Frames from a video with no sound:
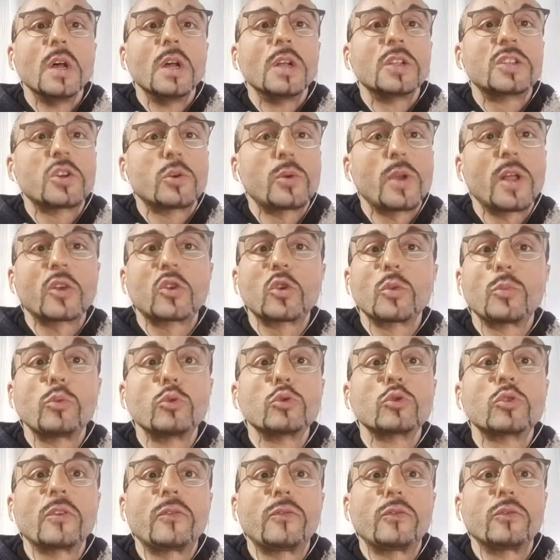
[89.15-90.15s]
C'è un altro
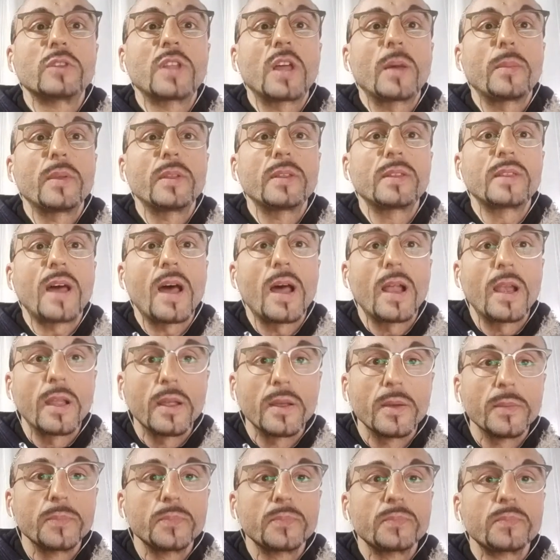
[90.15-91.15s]
punto
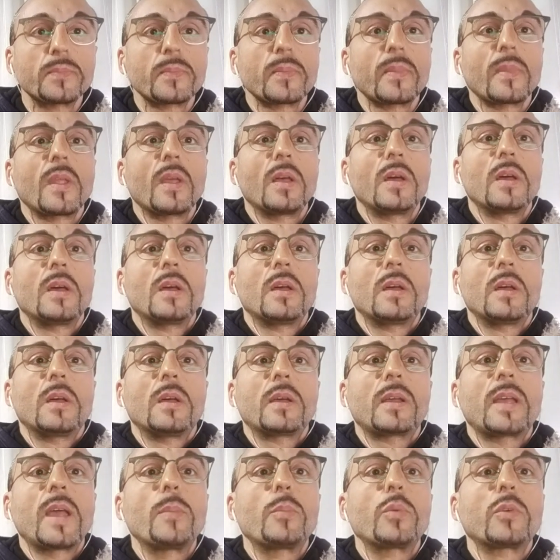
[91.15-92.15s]
fondamentale
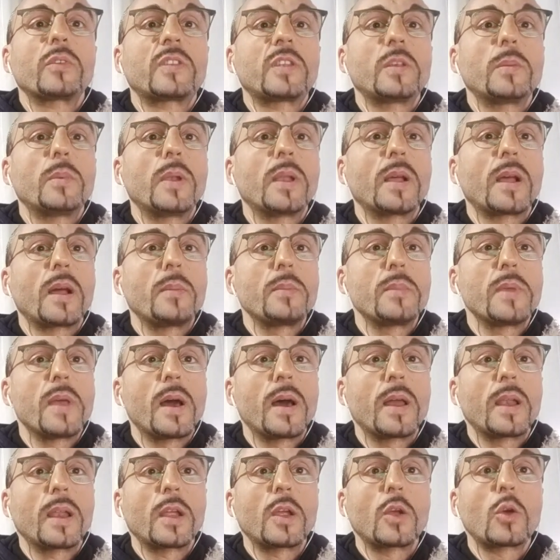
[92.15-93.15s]
che è possibile
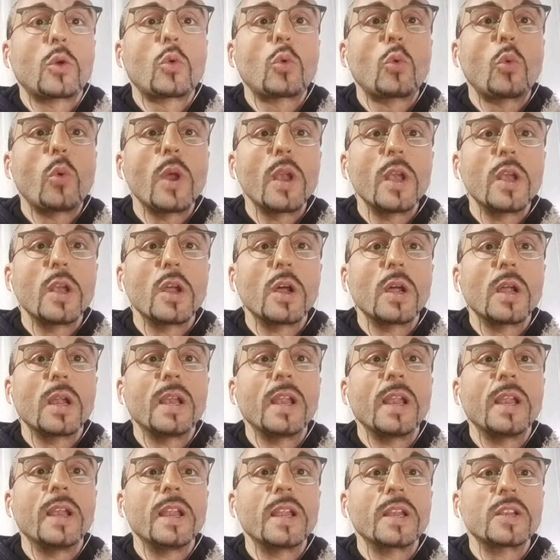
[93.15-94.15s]
cambiare,
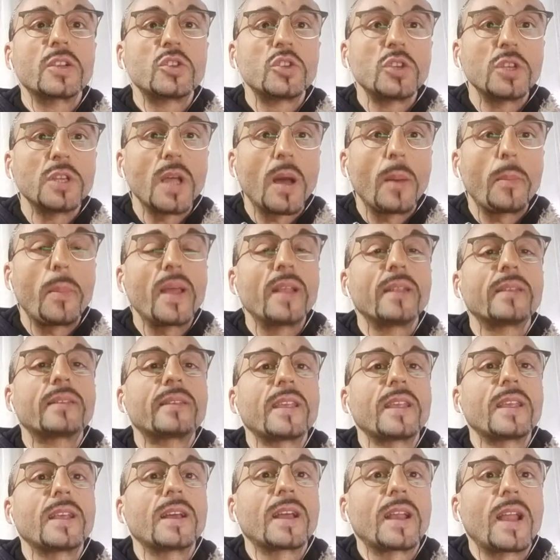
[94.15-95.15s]
l'energia,
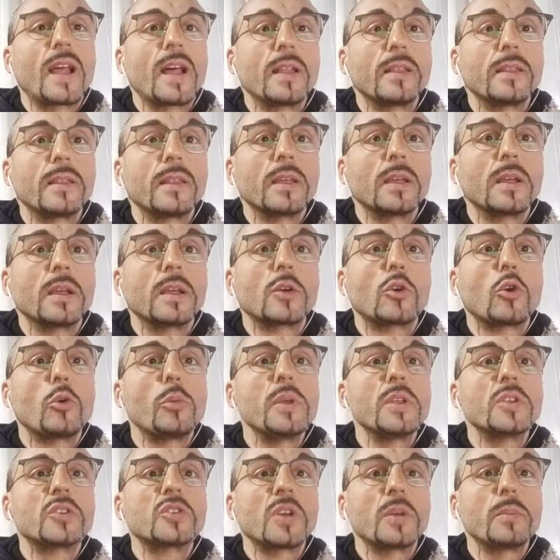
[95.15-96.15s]
pensa in grande,
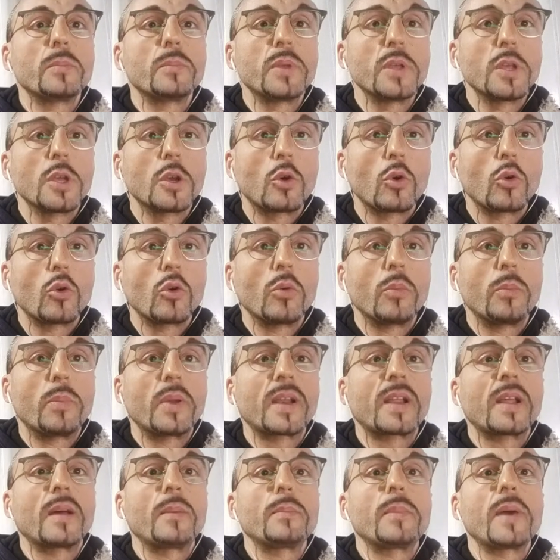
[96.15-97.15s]
comincia in piccolo.
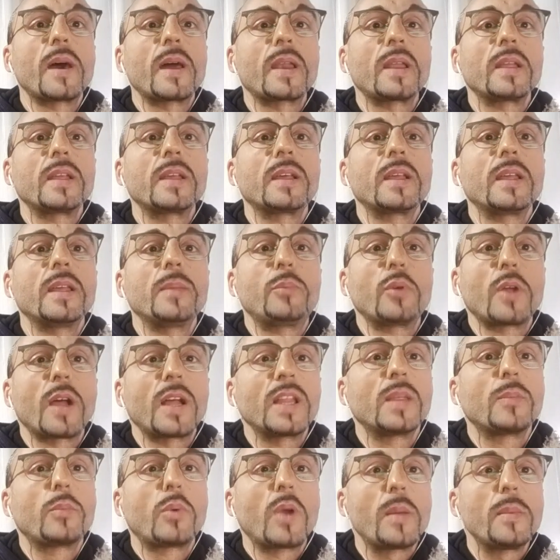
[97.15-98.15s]
Per cambiare i, i più
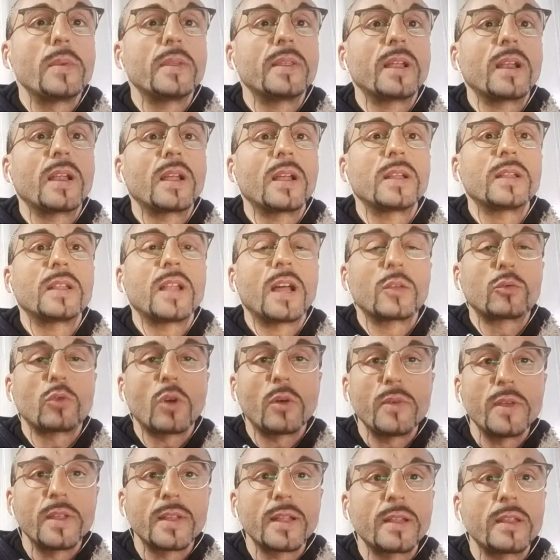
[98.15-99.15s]
grandi problemi della, della tua
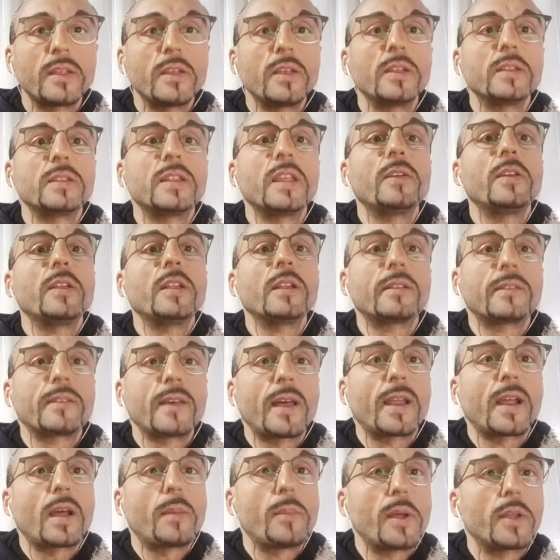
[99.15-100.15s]
vita devi, devi
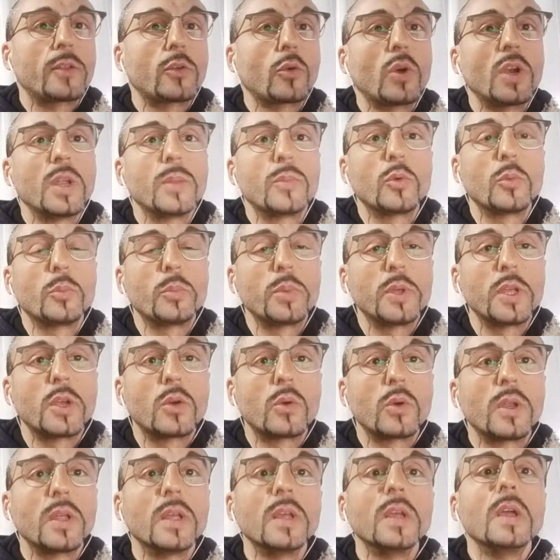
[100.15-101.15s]
iniziare cambiando quelli più
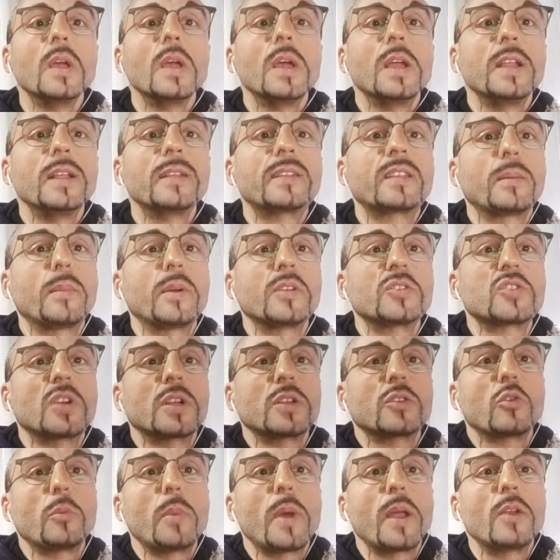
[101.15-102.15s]
piccoli. Inizia
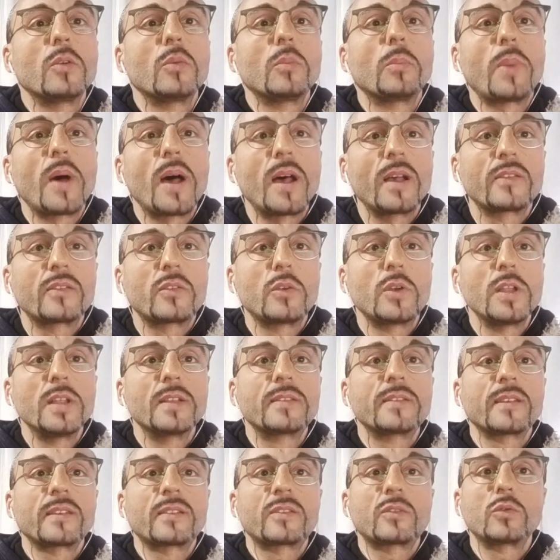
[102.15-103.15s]
mangiando bene un pasto,
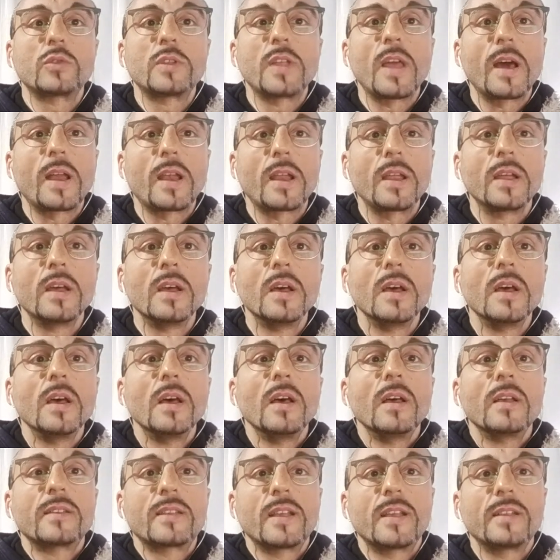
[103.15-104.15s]
inizia a studiare
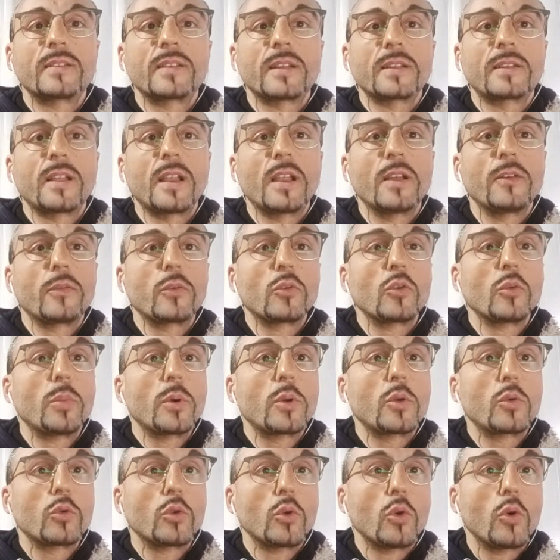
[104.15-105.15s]
senza telefono
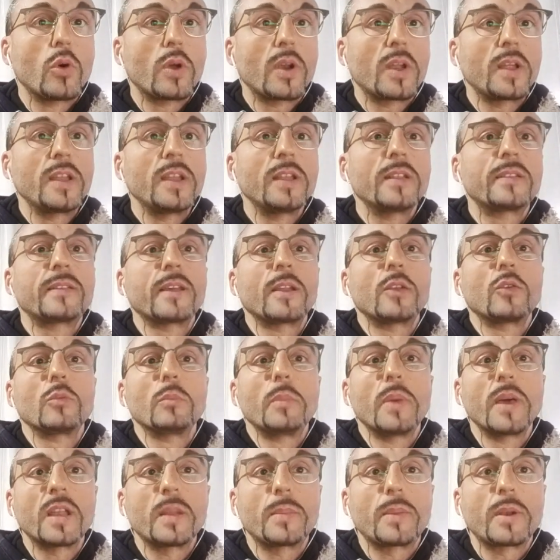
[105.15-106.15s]
per un'ora, inizia a non
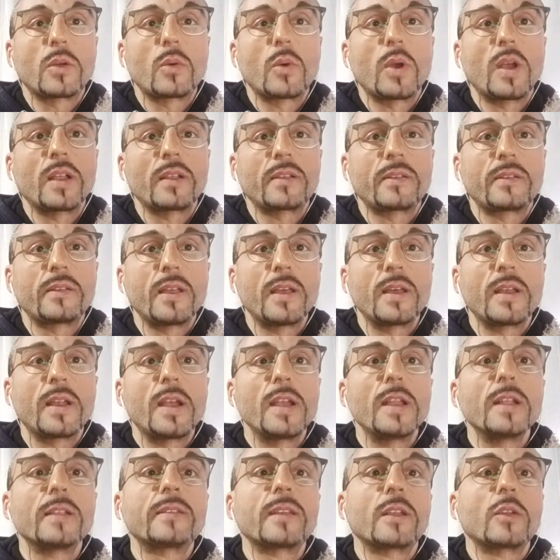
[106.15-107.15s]
bere per quella sera,
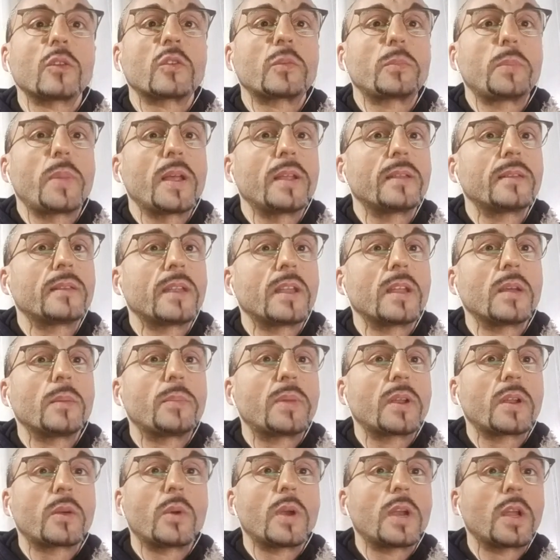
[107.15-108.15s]
inizia a non spendere
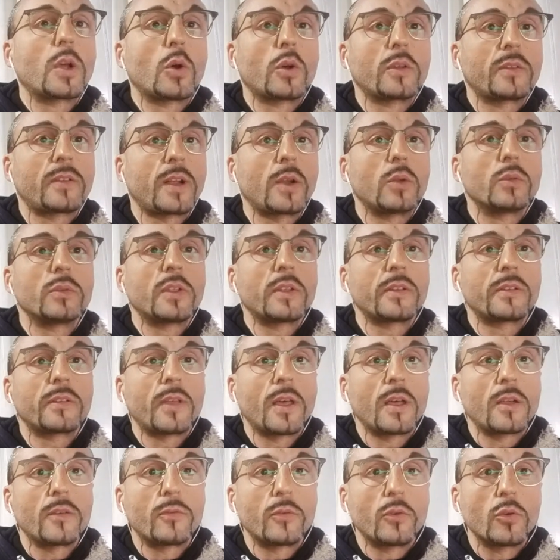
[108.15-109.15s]
per quelle cose che non ti
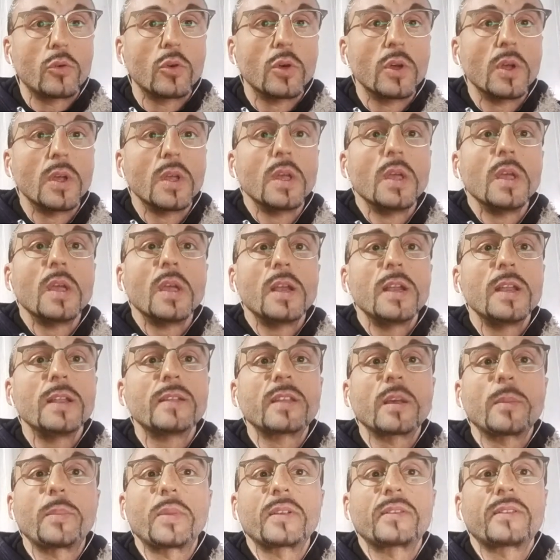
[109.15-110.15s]
servono,
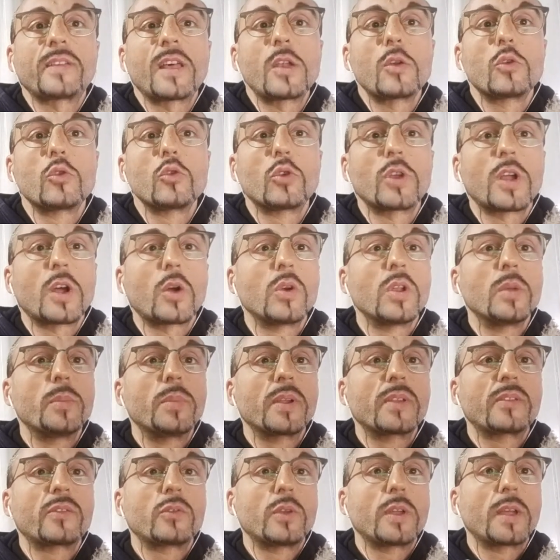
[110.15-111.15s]
inizia a passare un'ora con le
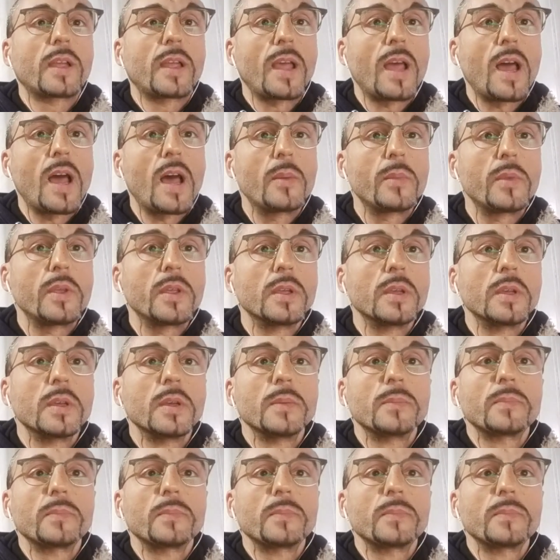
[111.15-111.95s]
persone che ami,